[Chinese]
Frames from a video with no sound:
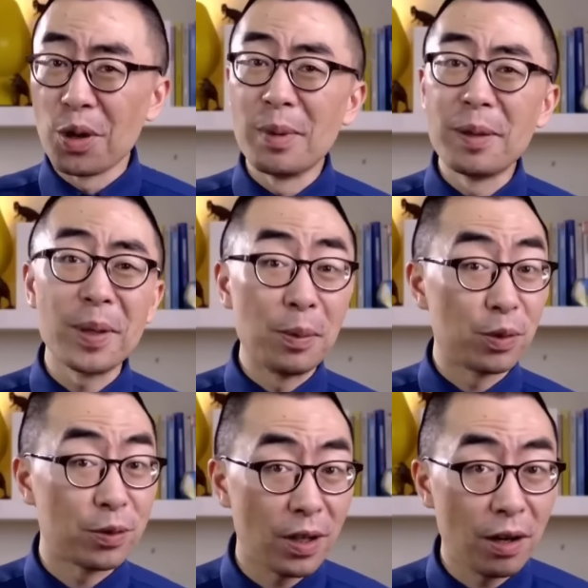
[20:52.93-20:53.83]
我们并
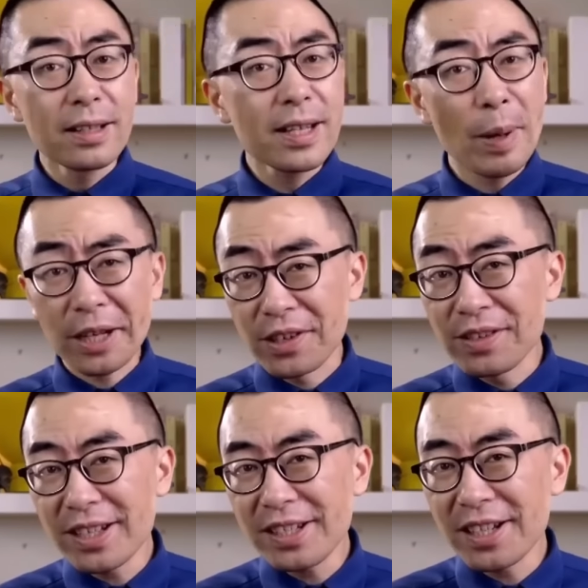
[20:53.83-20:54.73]
不知道。在把
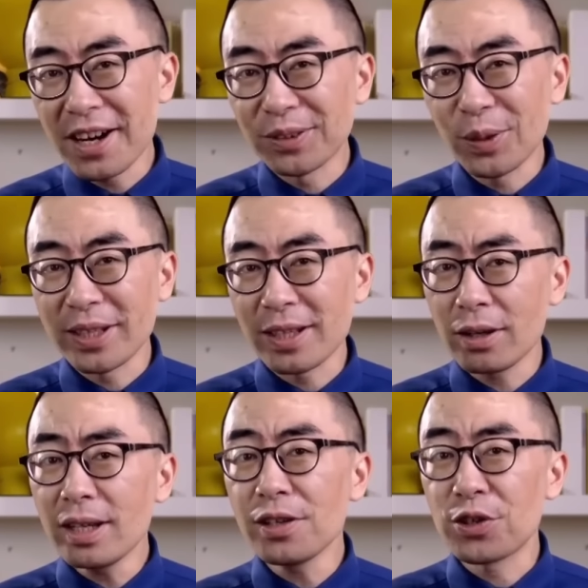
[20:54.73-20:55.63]
神经信号对应
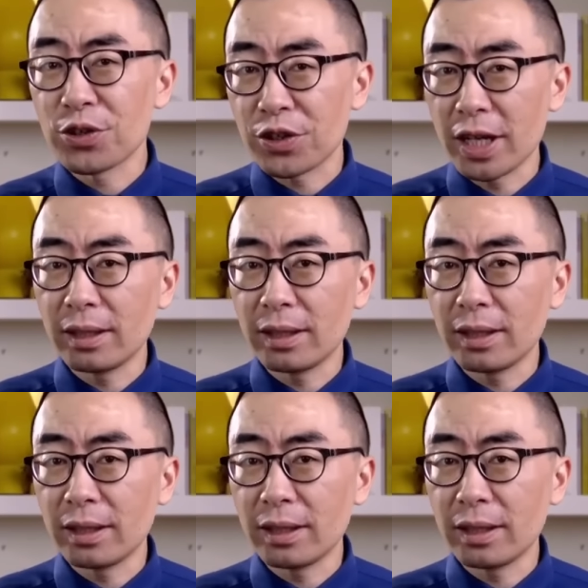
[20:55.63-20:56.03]
到意识之